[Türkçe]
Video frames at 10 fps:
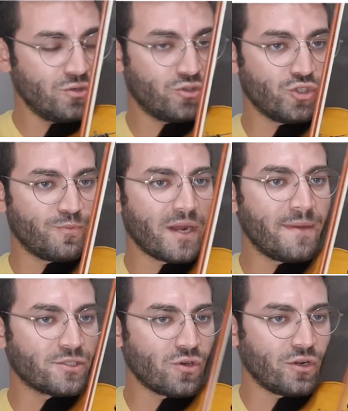Üçüncü
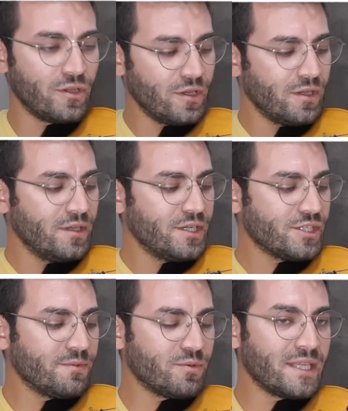parmak sol.
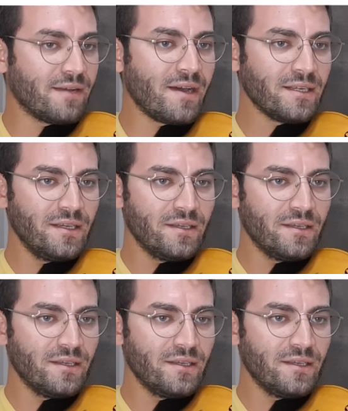Şimdi burada ne var?